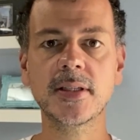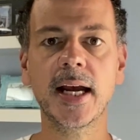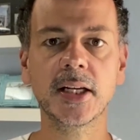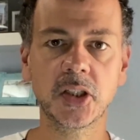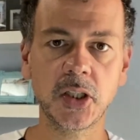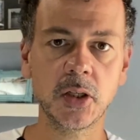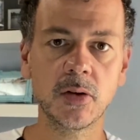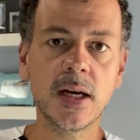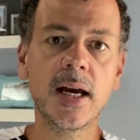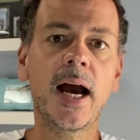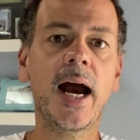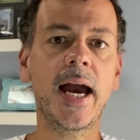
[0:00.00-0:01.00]
certinho,
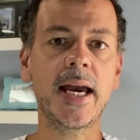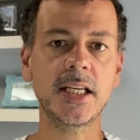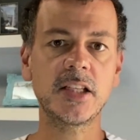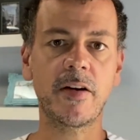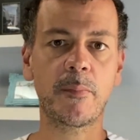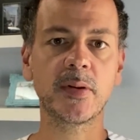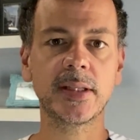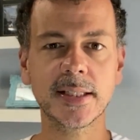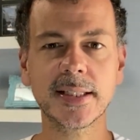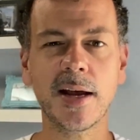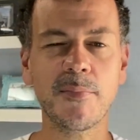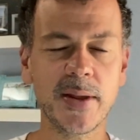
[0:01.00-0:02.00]
aí a gente vai poder
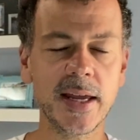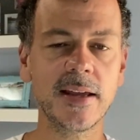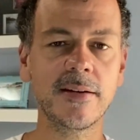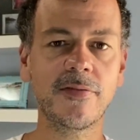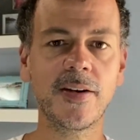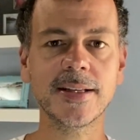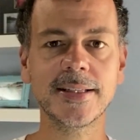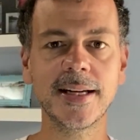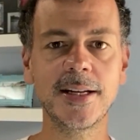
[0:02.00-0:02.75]
saber e fazer